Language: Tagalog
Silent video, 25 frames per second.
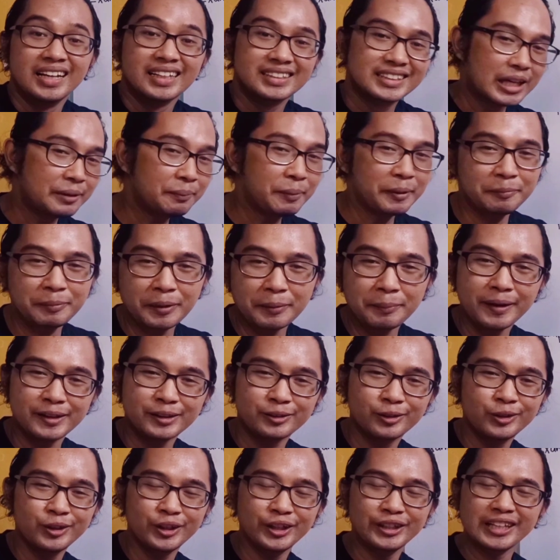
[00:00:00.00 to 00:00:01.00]
Sa
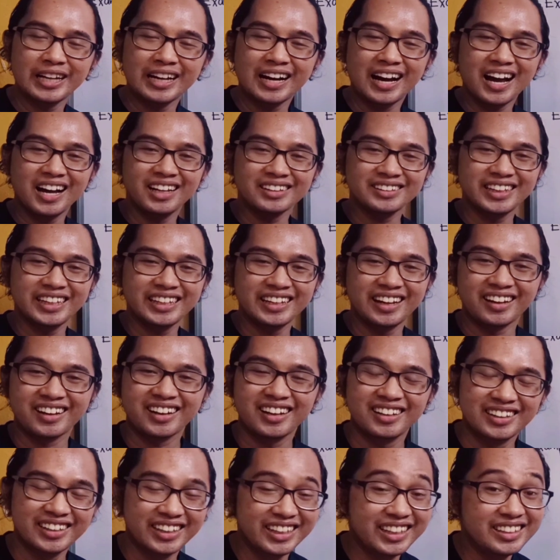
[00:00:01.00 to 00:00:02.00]
pagpapatuloy ng ating
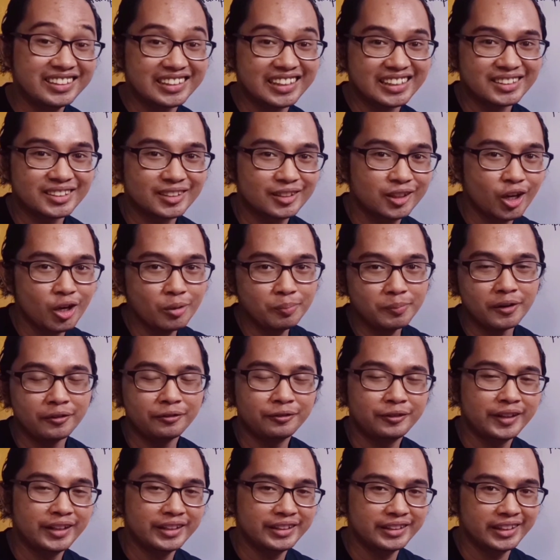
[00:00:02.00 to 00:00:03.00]
aralin na slope of
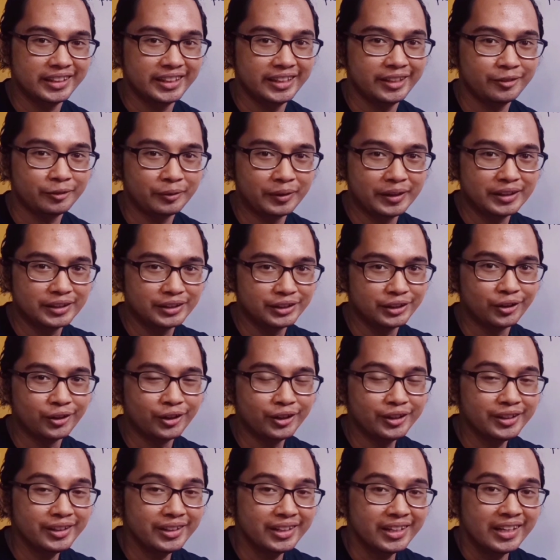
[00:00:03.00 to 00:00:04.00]
linear
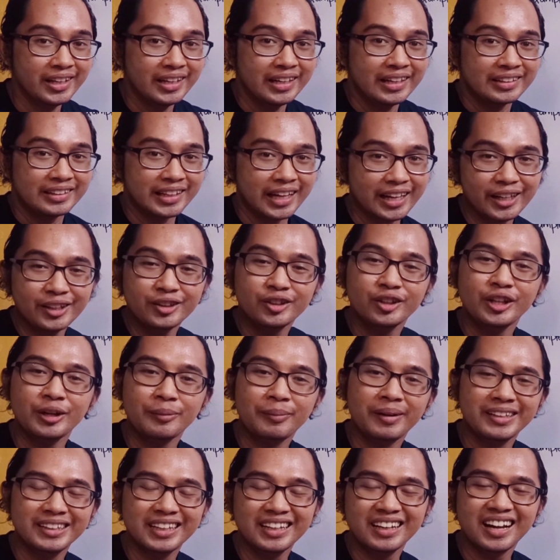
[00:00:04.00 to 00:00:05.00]
equation, narito
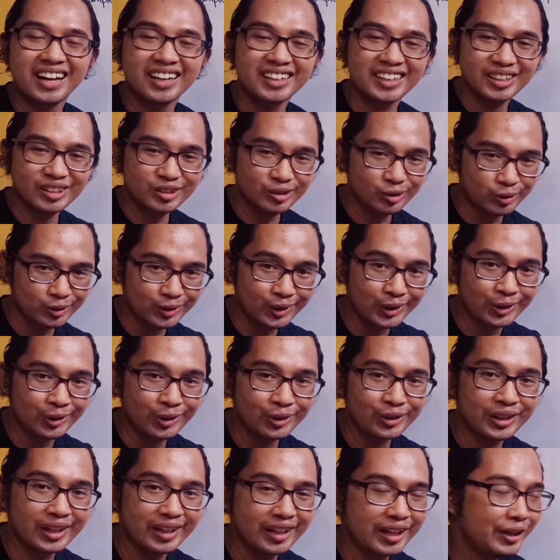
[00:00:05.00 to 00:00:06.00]
naman ang ating
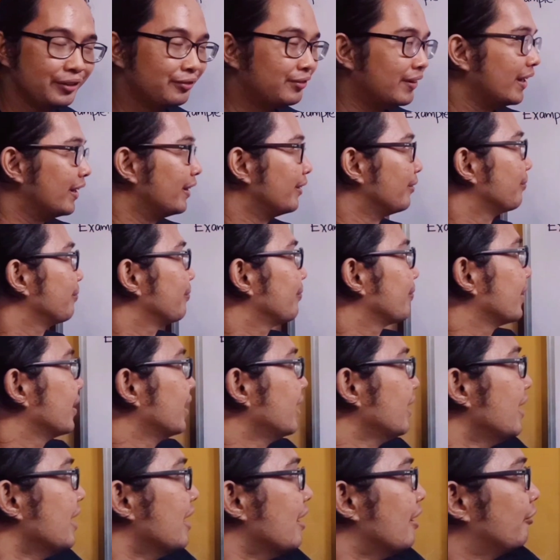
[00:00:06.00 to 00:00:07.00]
susunod na given.
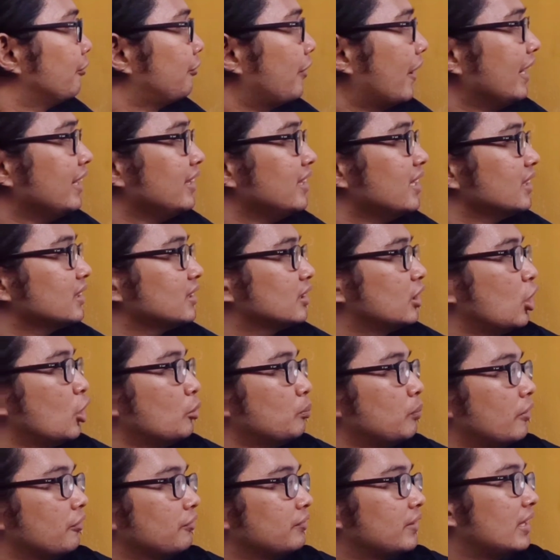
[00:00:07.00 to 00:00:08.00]
Find the
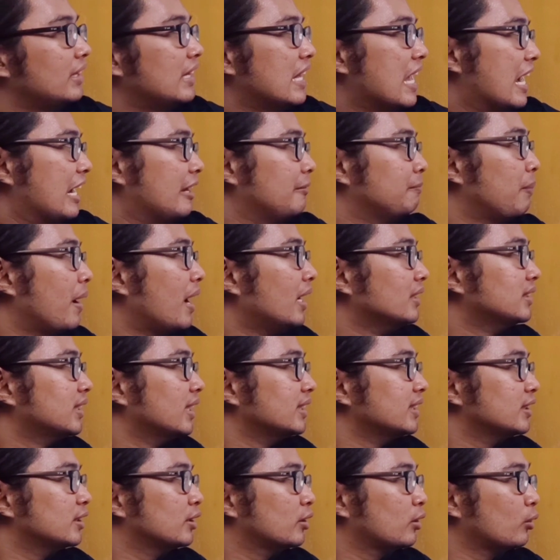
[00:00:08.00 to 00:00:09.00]
slope of the line
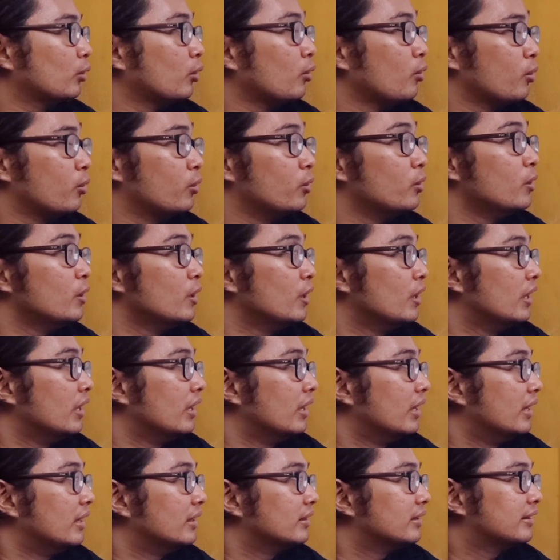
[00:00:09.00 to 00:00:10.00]
passes through
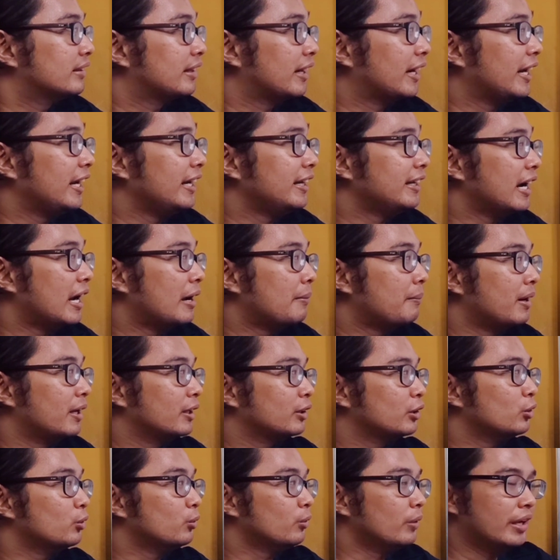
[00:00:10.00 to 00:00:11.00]
3,
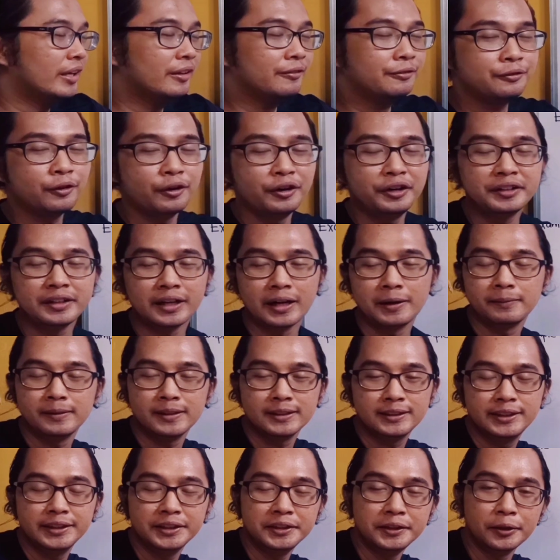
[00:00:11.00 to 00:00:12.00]
2, and 4,
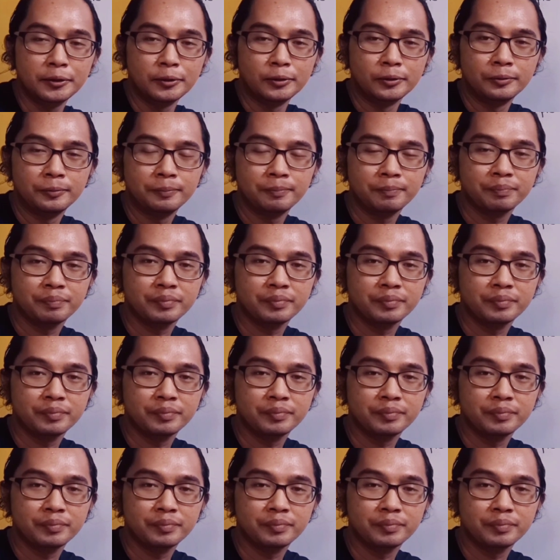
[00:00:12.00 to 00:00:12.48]
0.